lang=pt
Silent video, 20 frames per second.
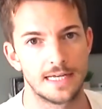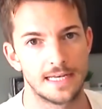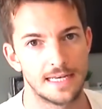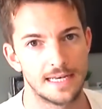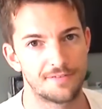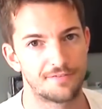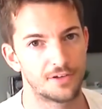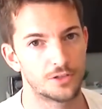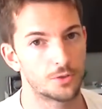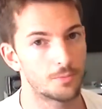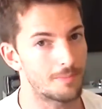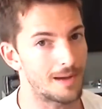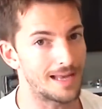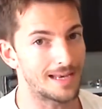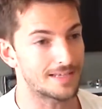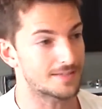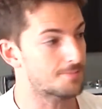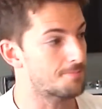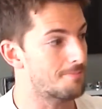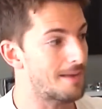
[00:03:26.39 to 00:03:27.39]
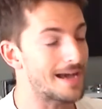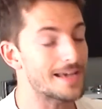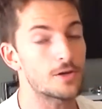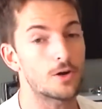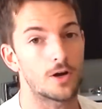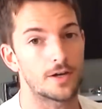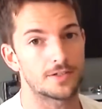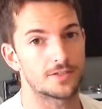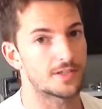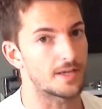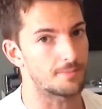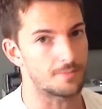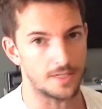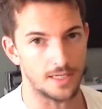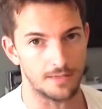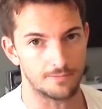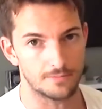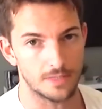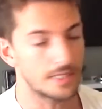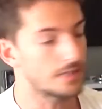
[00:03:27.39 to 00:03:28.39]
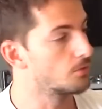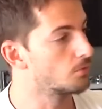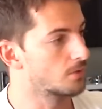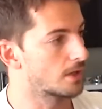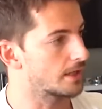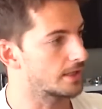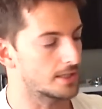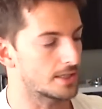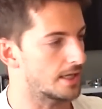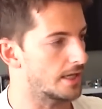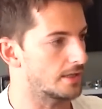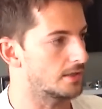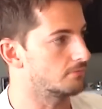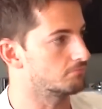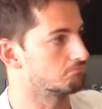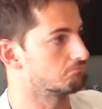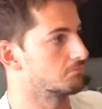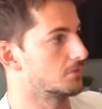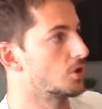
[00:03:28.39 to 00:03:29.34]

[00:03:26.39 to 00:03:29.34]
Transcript: levando malas maiores que a minha e nunca ninguém